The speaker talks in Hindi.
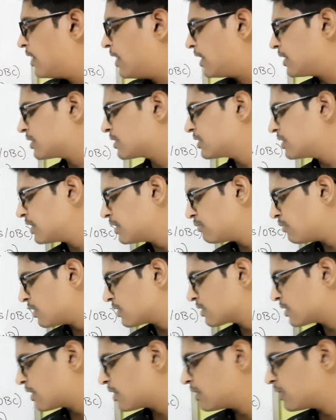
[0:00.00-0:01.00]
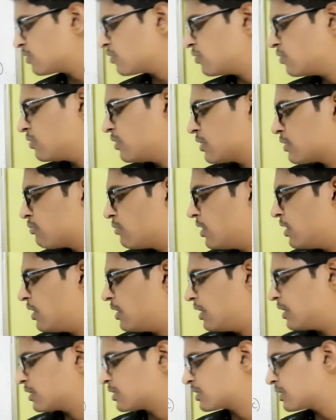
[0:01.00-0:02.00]
एससी की बात करें तो इसमें
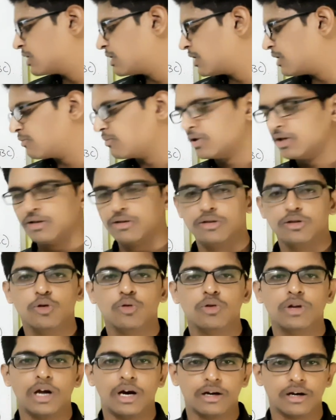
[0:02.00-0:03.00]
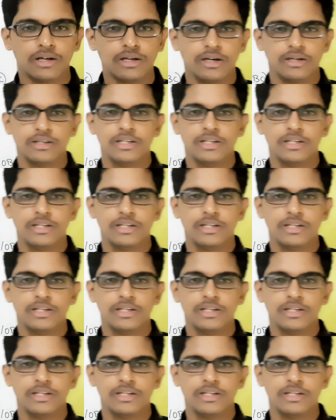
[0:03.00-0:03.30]
एससी की में दो लाख है ना